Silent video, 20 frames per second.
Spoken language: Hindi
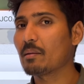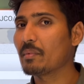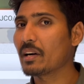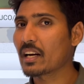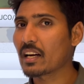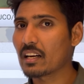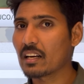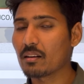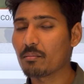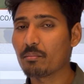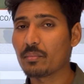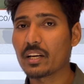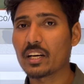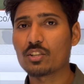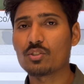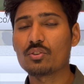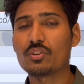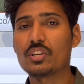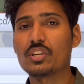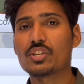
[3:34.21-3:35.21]
हमारा नंबर है
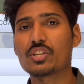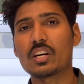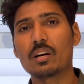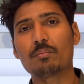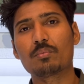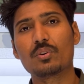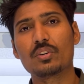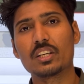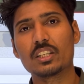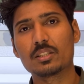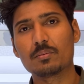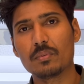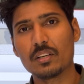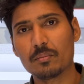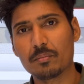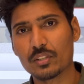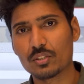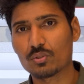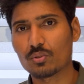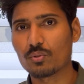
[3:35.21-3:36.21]
जो नीचे आपको डिस्प्ले
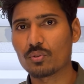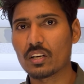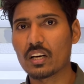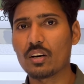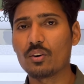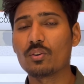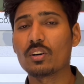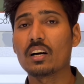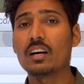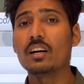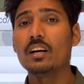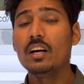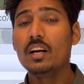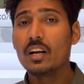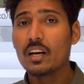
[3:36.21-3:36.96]
पे सो रहा होगा